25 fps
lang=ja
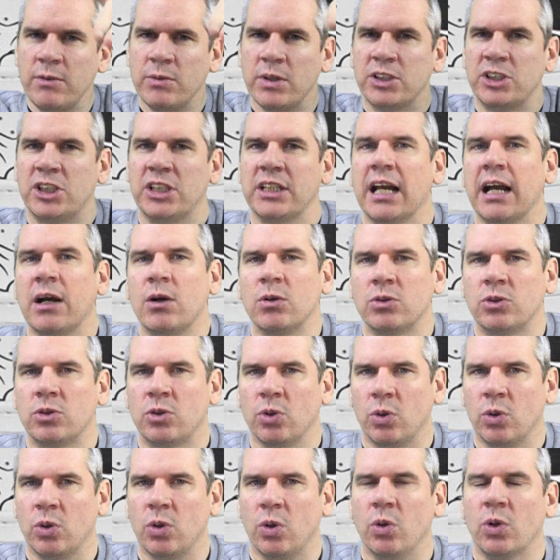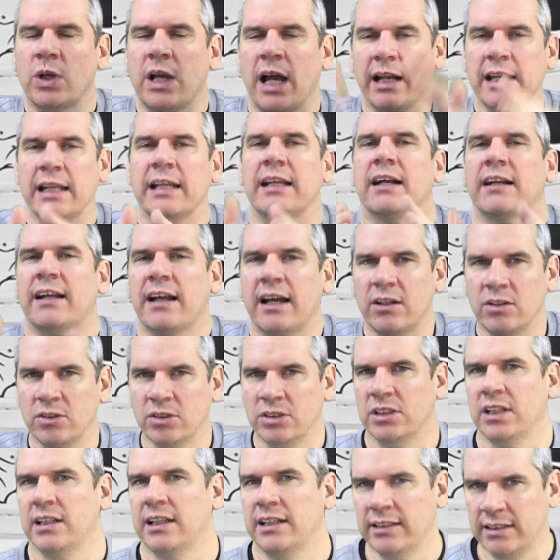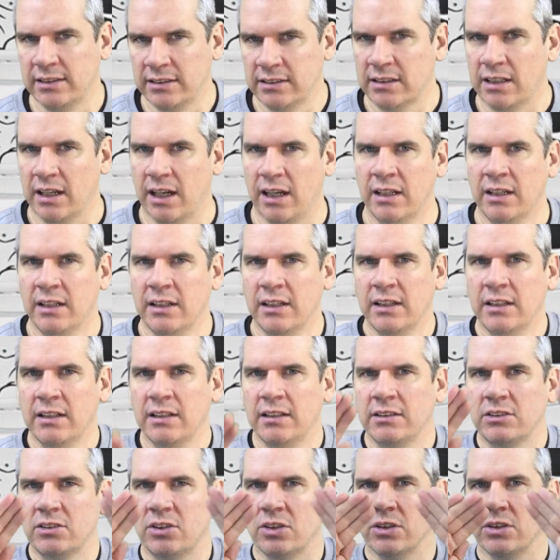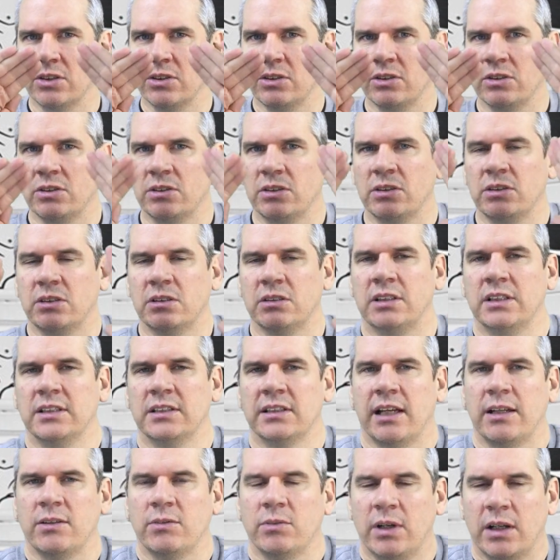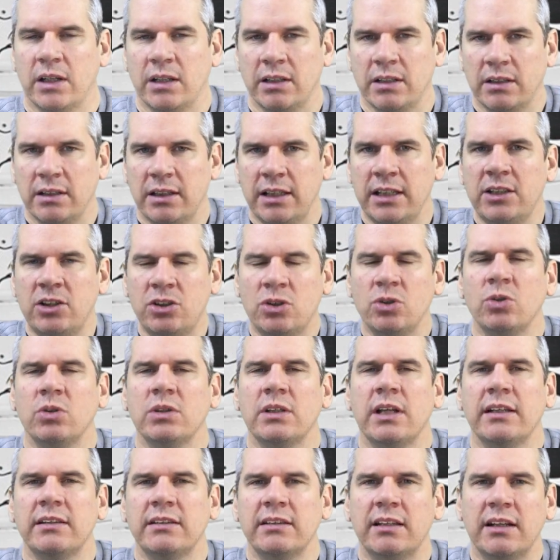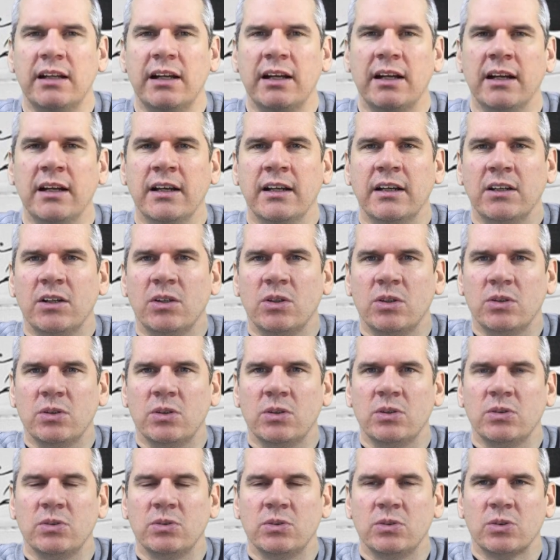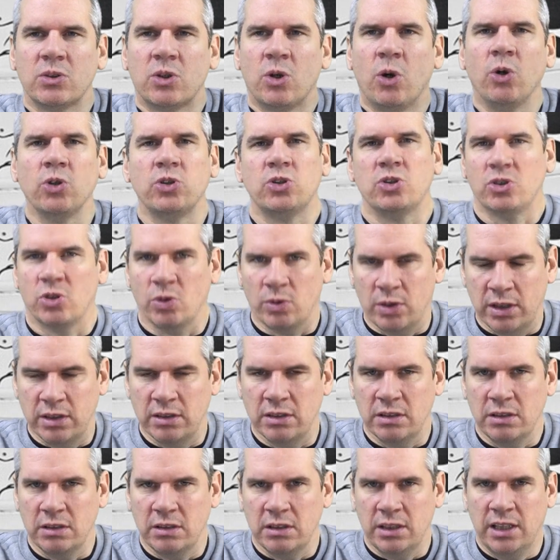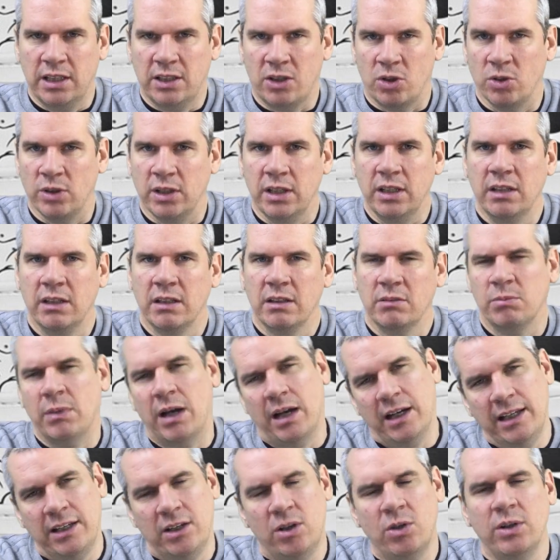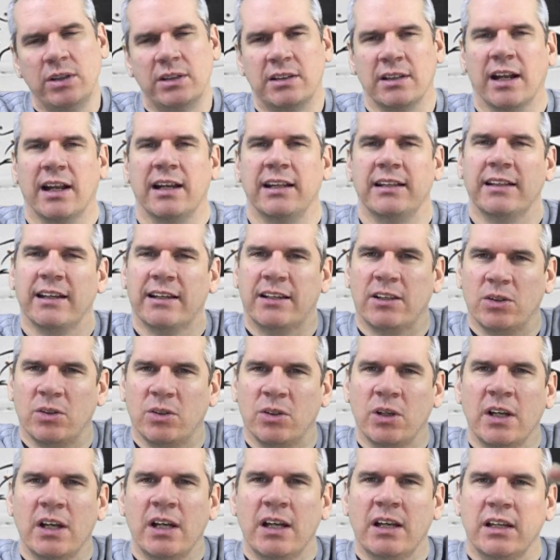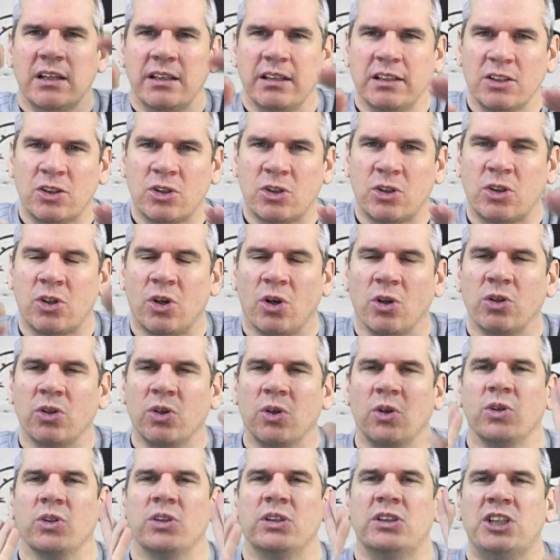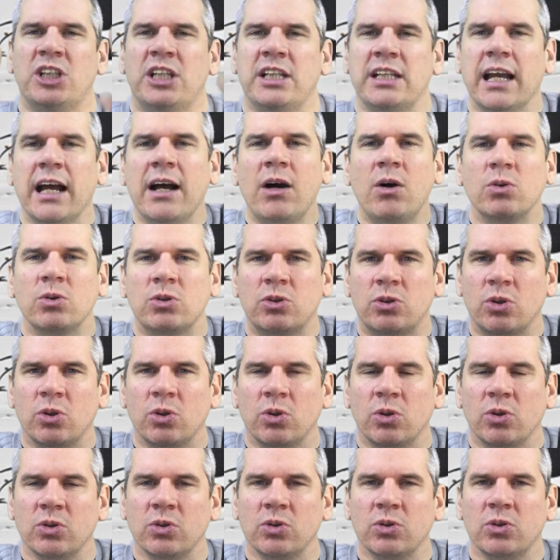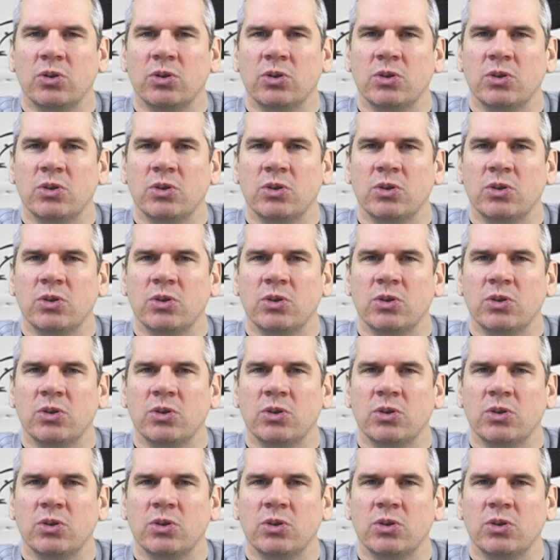インは違うとお金かかるんじゃないですか。そのデザインは。一緒だったらコストは低い。まあ低いじゃないんだけど、この違うと